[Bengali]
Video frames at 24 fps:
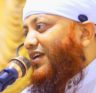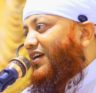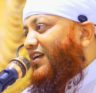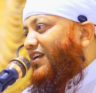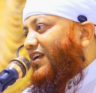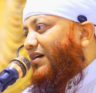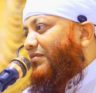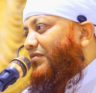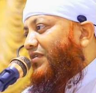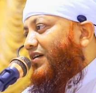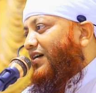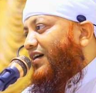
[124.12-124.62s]
বললেন
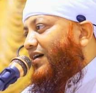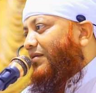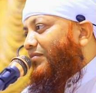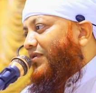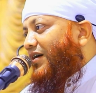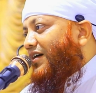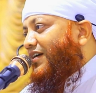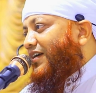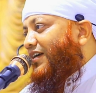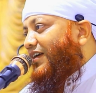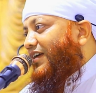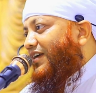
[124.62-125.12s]

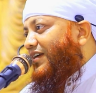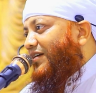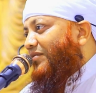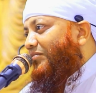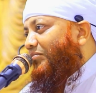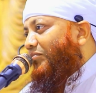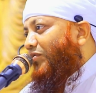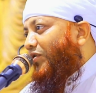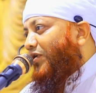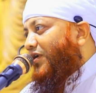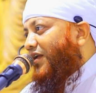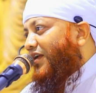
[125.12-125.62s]
আমাকে
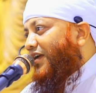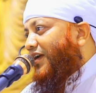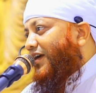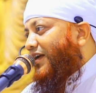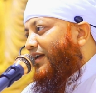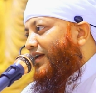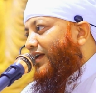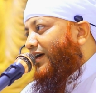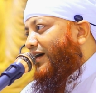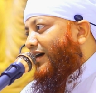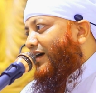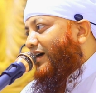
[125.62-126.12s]

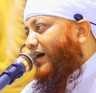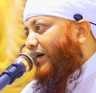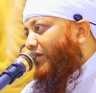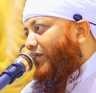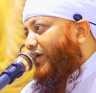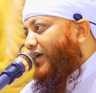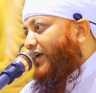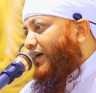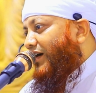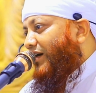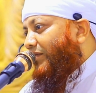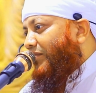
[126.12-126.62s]
বোর্ডিংয়ে না
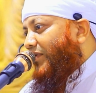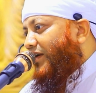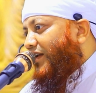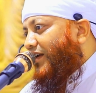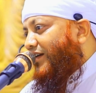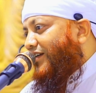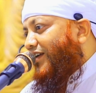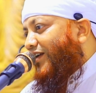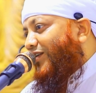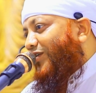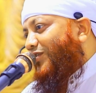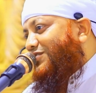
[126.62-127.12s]
খাওয়াইয়ে আমার
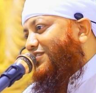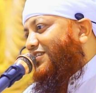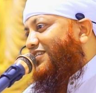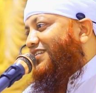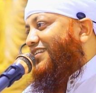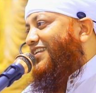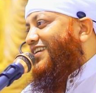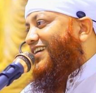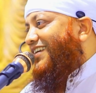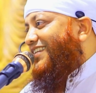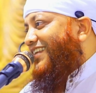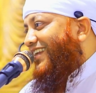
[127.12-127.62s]
একটা লজিং
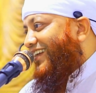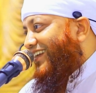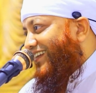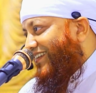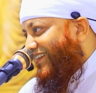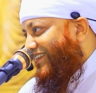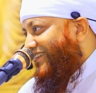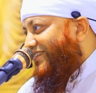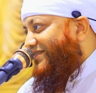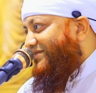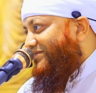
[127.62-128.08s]
দিয়ে দেন